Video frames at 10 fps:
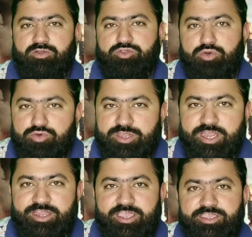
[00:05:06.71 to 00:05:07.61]
तो
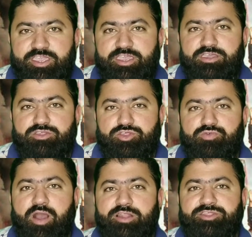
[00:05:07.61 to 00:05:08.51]
उनके लिए ये
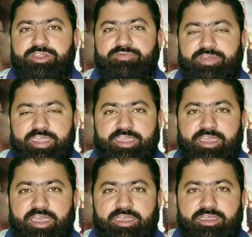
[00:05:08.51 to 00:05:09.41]
सवाल सिर्फ एक
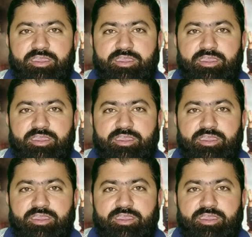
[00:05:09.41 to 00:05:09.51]
है